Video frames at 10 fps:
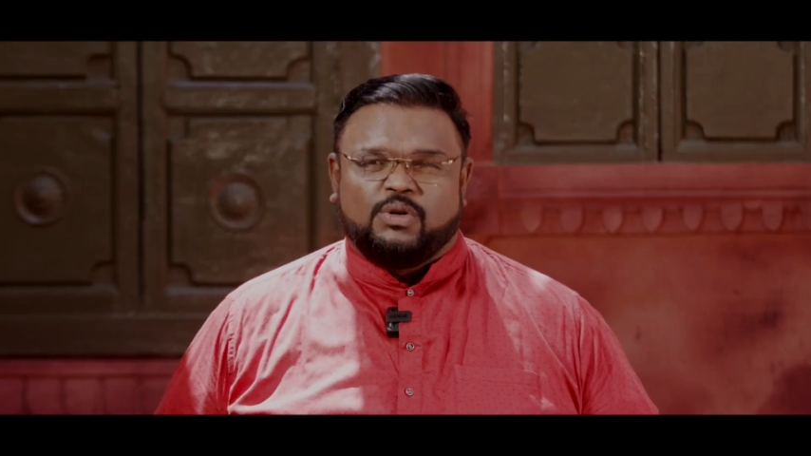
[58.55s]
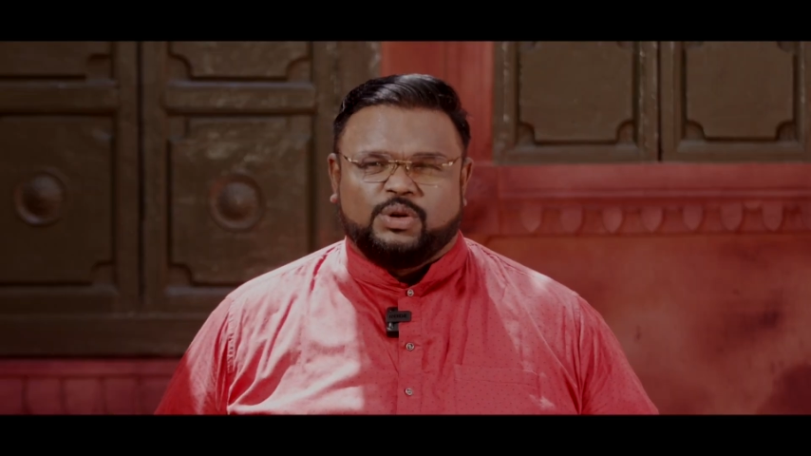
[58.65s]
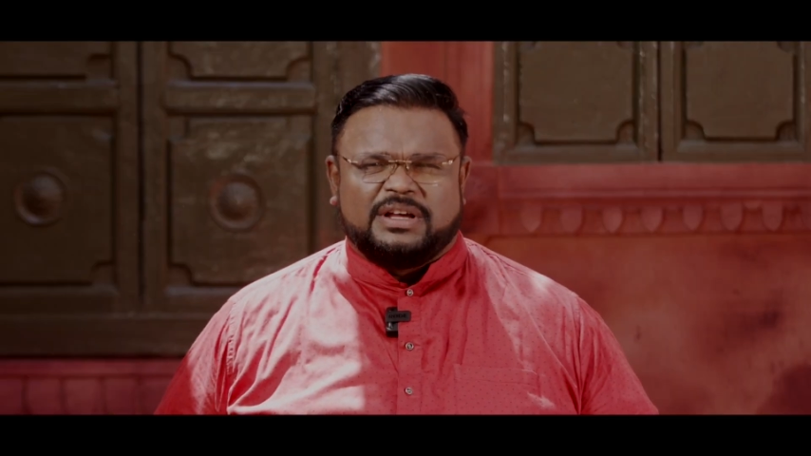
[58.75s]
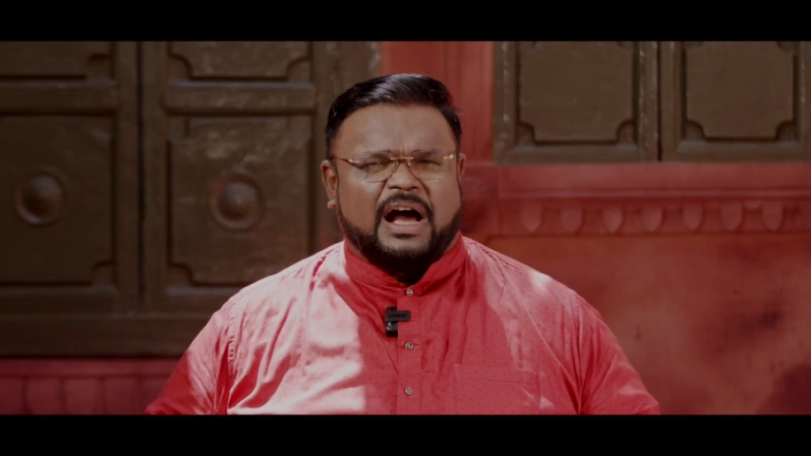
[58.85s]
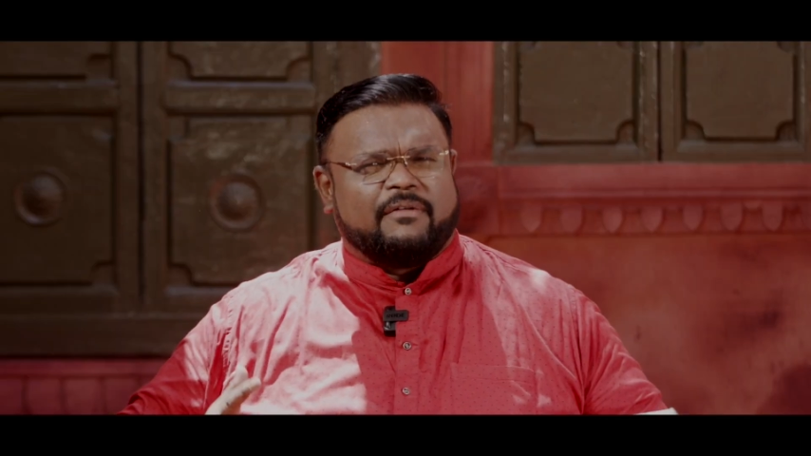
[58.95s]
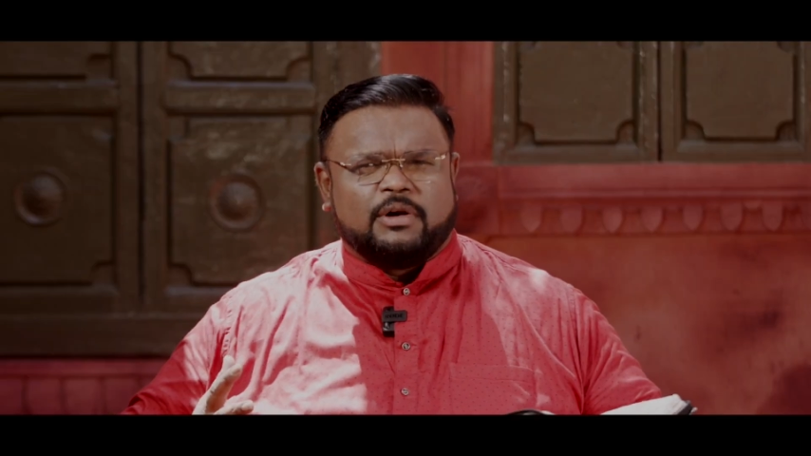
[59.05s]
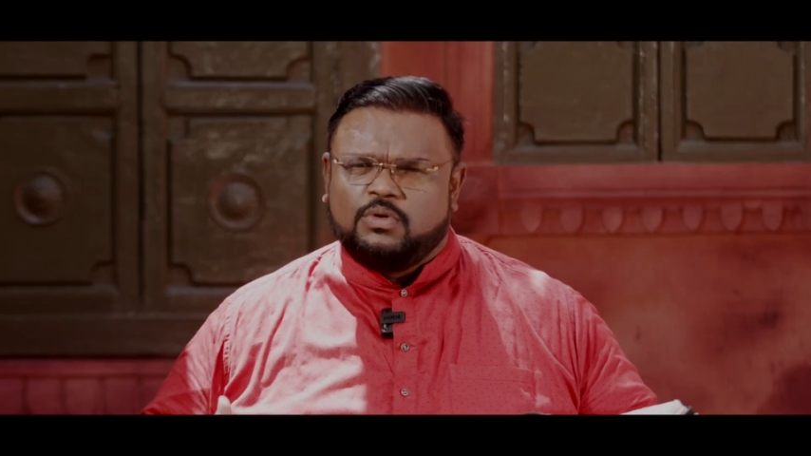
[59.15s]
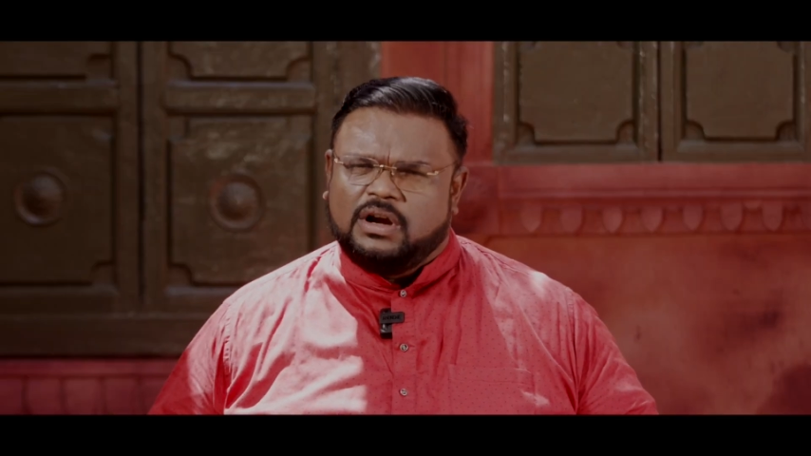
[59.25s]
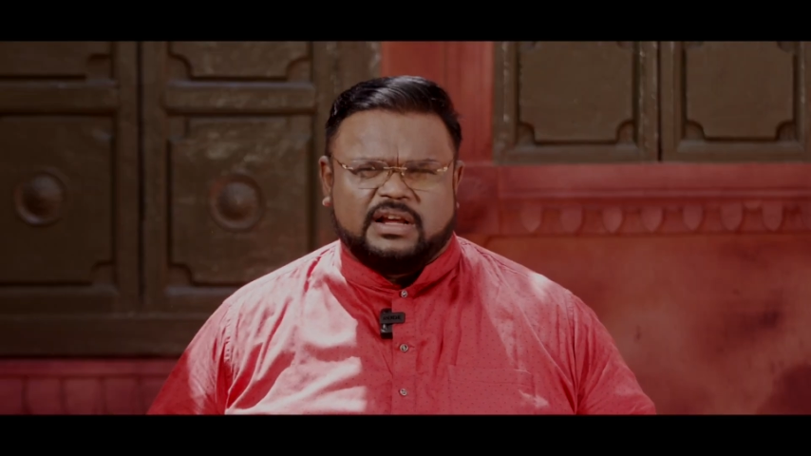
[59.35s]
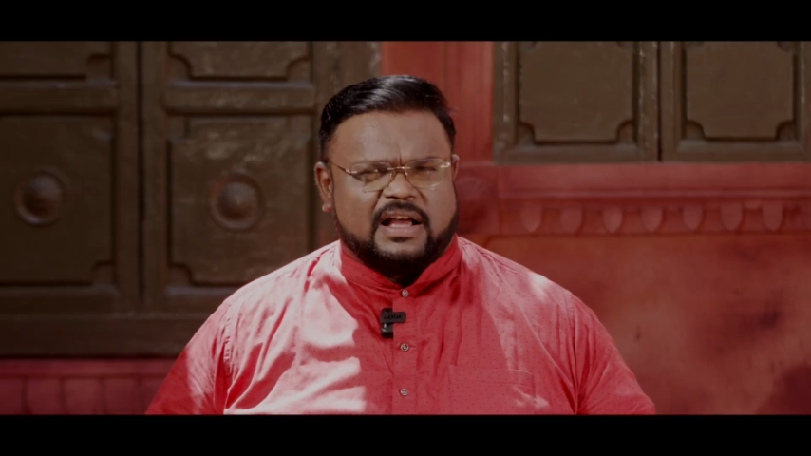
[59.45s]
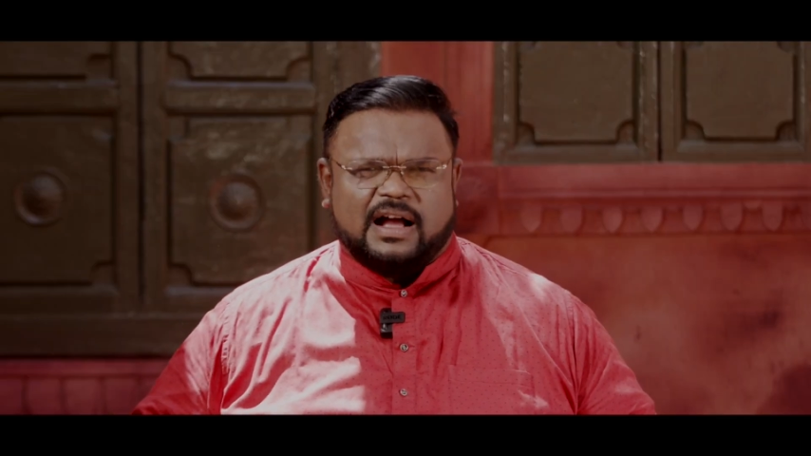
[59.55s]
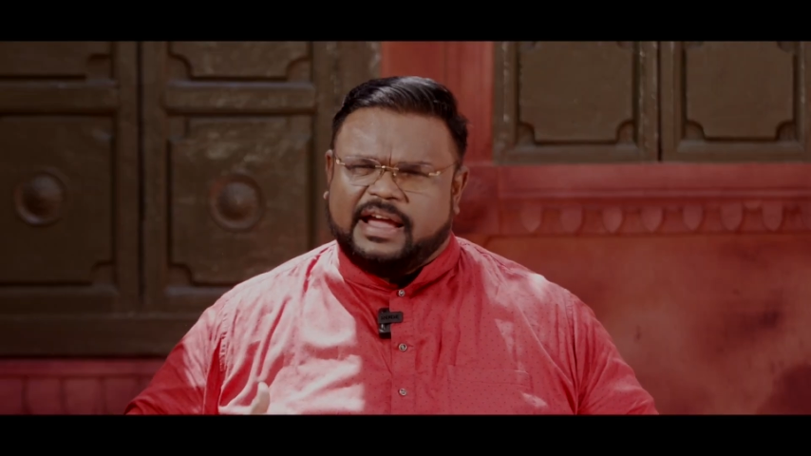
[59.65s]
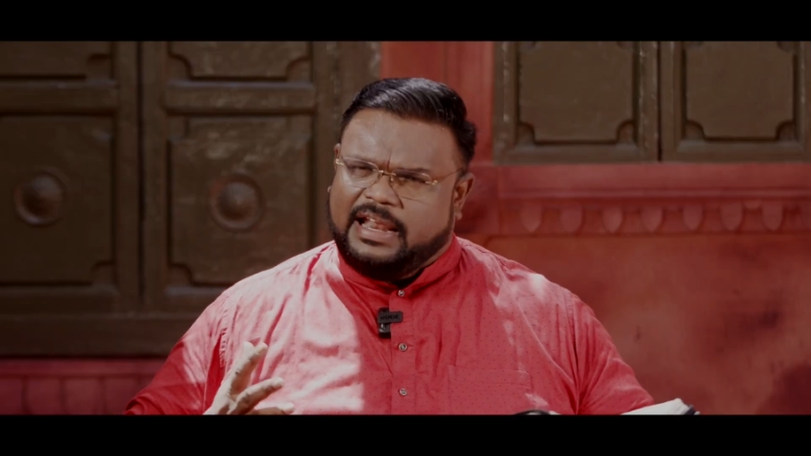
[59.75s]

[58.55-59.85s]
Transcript: போது அவர் உங்களுக்காக